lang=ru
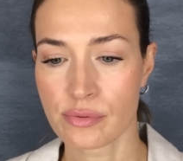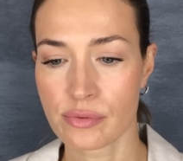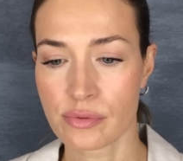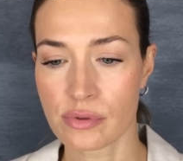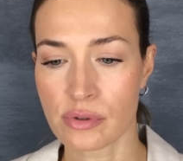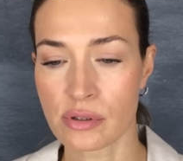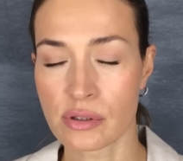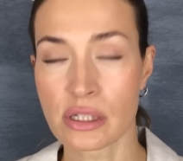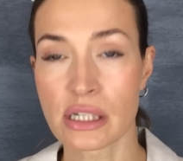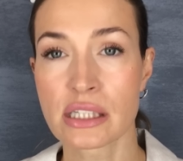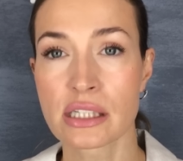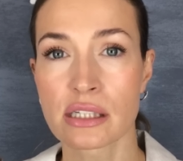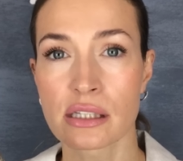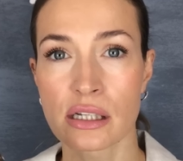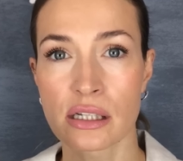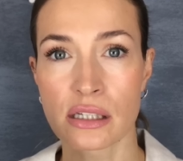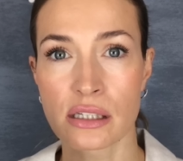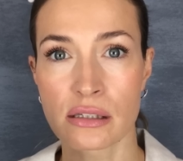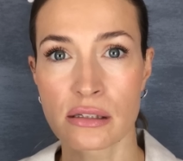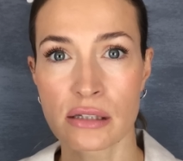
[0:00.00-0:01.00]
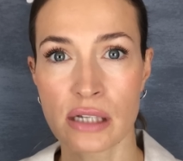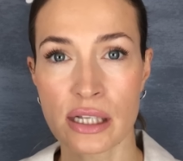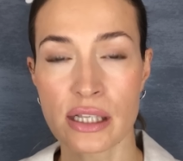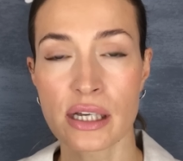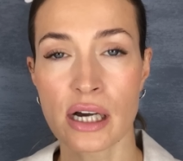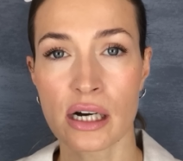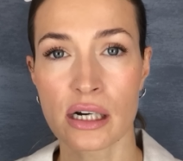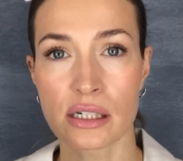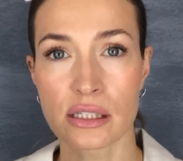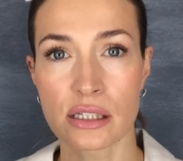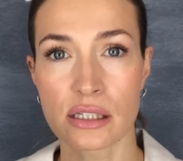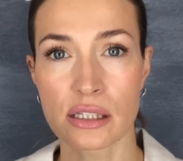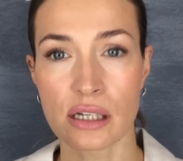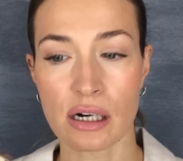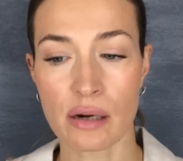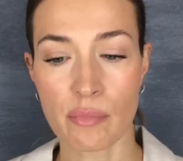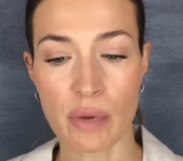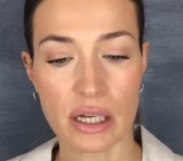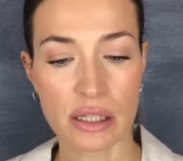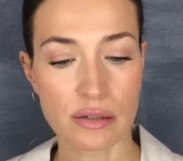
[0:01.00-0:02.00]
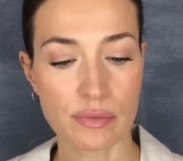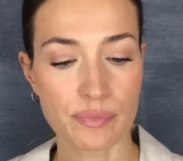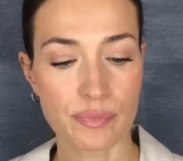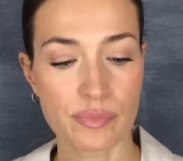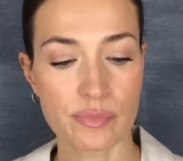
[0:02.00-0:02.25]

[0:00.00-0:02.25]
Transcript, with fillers: э, носила на днях этот аромат –